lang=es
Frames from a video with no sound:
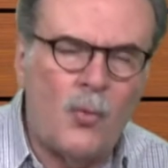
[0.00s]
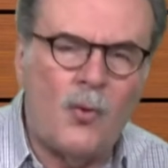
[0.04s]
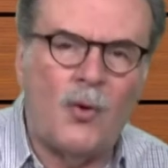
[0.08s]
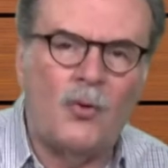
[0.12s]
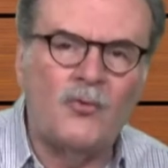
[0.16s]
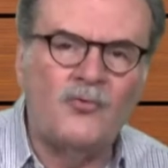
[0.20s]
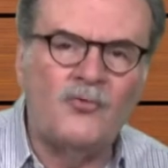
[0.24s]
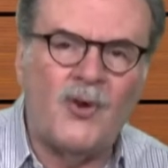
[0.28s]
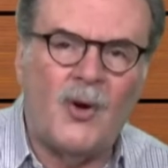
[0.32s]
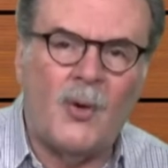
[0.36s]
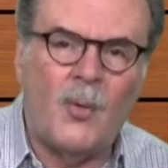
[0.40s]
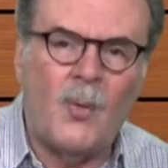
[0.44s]

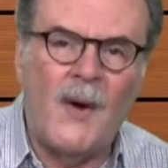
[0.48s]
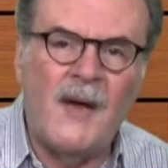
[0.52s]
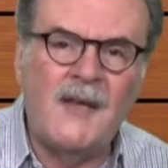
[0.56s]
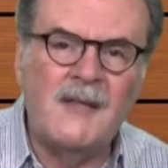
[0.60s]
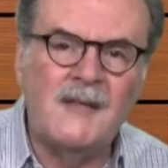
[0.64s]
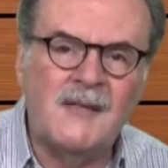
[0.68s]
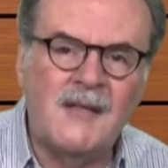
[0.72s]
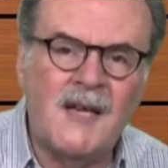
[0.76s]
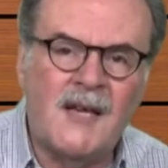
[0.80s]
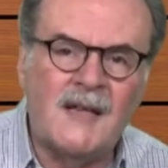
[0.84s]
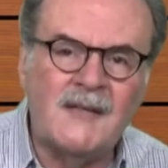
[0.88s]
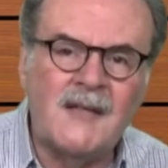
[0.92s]

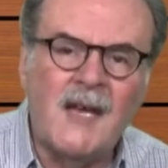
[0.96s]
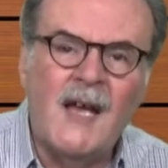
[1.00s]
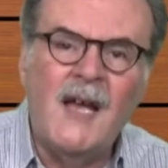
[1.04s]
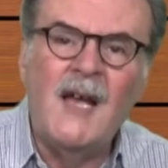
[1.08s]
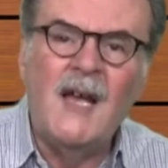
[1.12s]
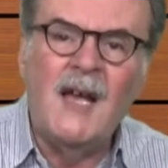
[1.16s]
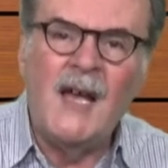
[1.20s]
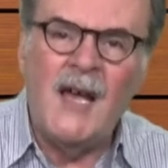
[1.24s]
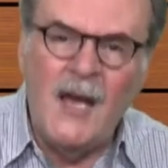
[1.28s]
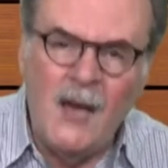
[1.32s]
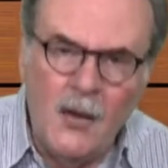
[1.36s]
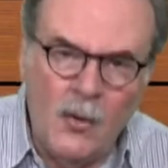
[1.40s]
consecuencias,
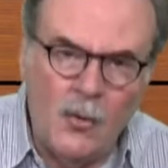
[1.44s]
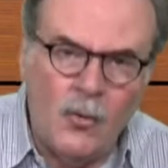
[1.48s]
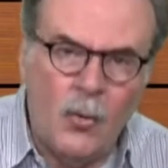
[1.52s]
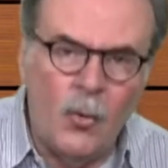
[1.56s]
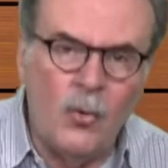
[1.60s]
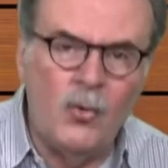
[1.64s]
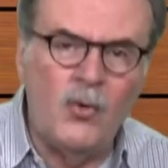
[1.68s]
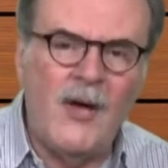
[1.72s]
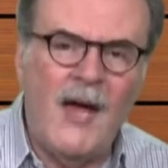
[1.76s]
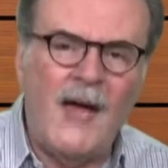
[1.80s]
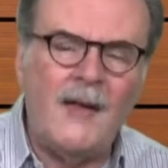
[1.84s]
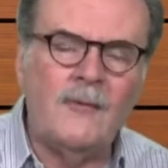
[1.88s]

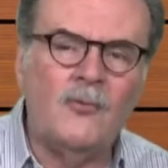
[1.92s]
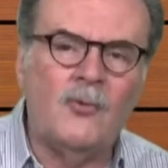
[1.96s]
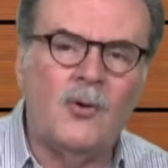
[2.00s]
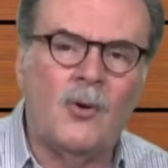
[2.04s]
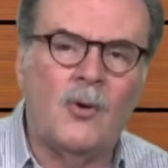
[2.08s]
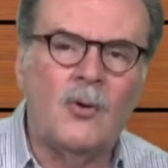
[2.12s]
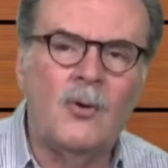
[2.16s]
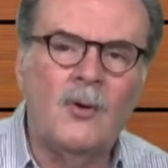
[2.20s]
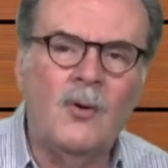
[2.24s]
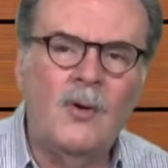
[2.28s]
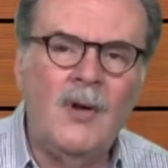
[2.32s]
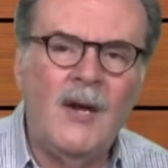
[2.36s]

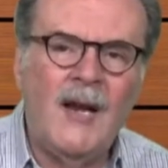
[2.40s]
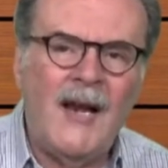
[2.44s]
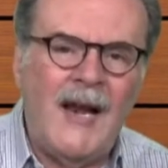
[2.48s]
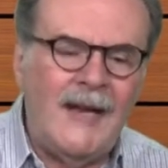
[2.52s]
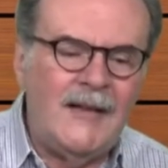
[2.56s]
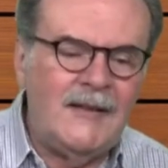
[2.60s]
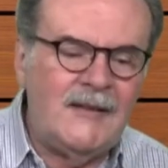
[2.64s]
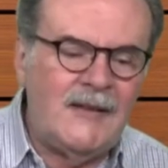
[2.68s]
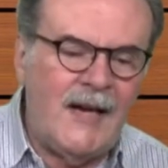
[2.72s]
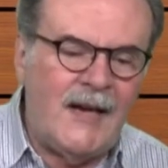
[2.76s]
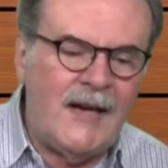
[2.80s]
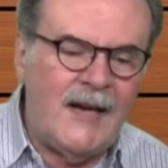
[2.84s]
incluyendo la
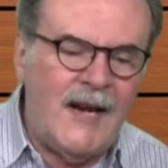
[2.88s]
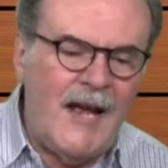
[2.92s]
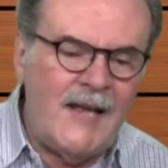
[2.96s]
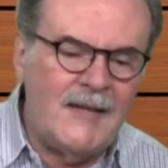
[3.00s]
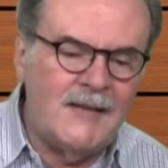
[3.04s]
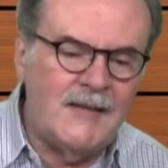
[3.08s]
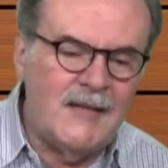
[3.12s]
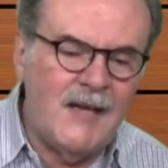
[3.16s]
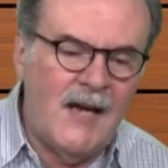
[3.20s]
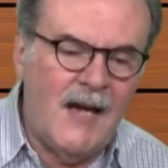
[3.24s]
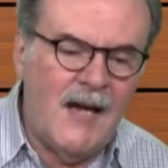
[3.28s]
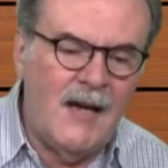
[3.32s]

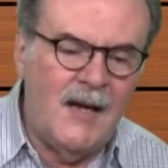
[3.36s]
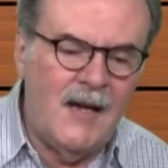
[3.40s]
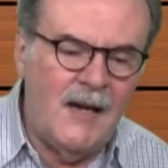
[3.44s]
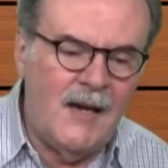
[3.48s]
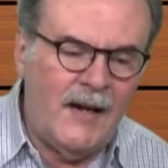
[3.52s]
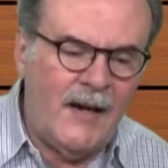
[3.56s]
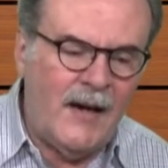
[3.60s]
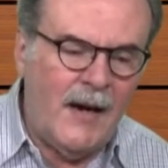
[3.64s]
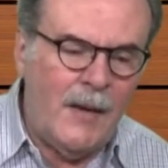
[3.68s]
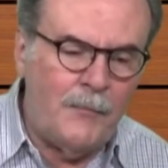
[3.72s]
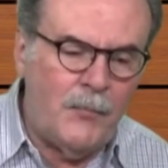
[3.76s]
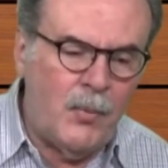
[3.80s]
alternancia
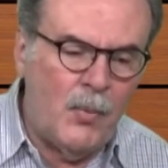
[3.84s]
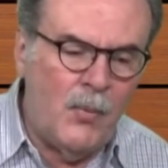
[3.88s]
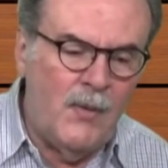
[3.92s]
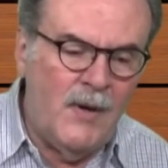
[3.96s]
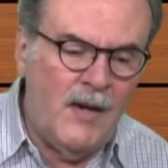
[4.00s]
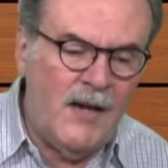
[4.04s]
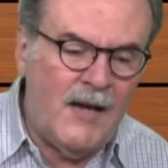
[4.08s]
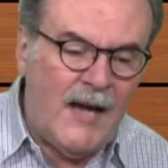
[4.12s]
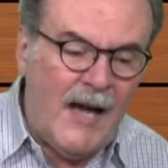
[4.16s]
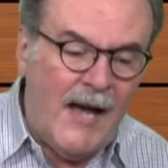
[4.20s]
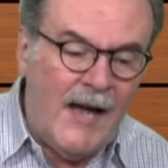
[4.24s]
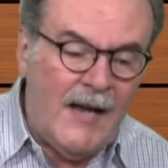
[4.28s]

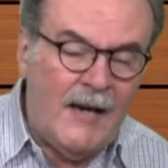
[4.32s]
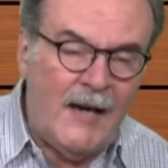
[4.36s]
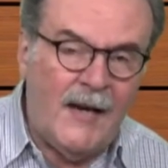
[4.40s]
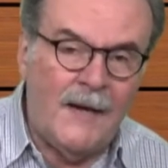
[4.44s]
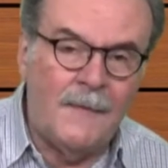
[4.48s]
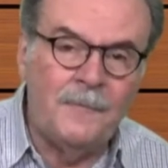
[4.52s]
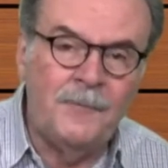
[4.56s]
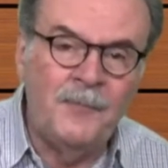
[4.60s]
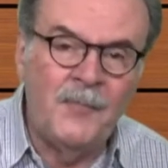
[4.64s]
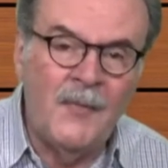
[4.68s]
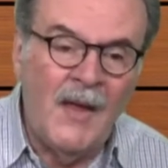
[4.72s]
republicana.